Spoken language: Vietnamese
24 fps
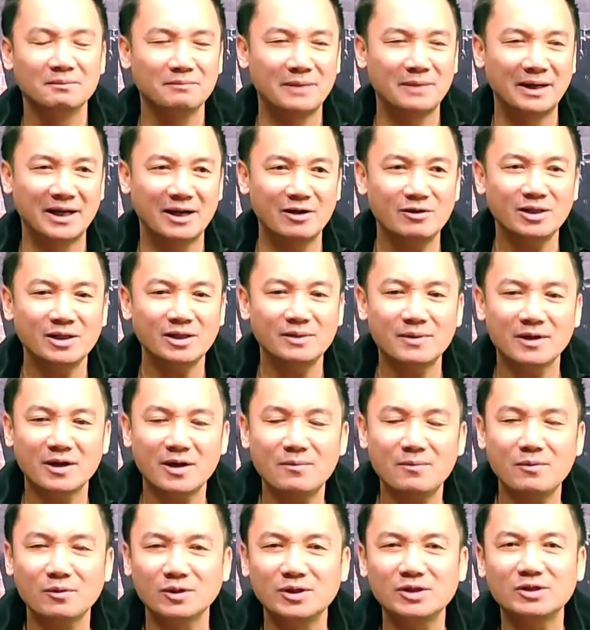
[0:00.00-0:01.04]
mà nếu như mà
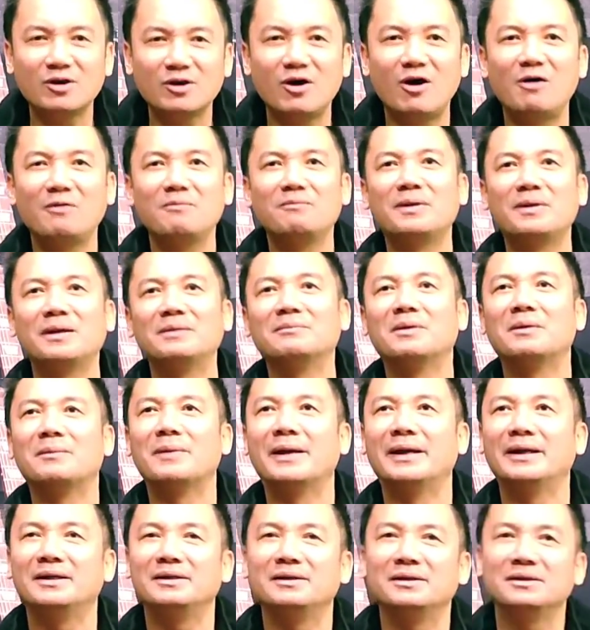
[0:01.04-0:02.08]
có một đứa con mình mà
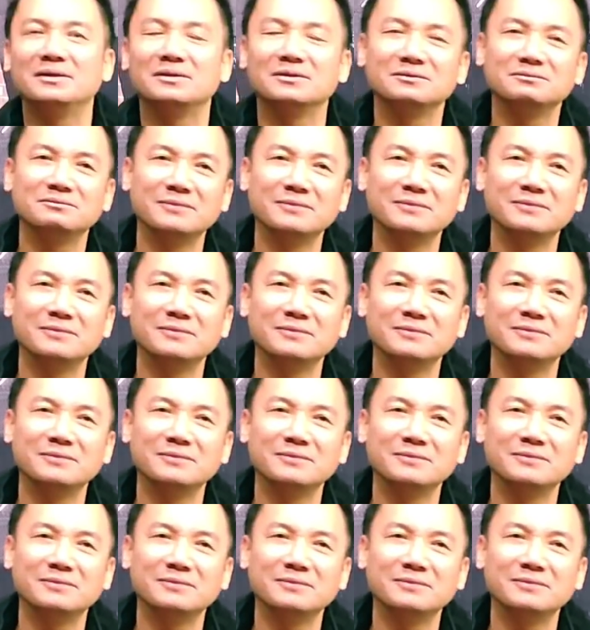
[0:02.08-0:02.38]
bị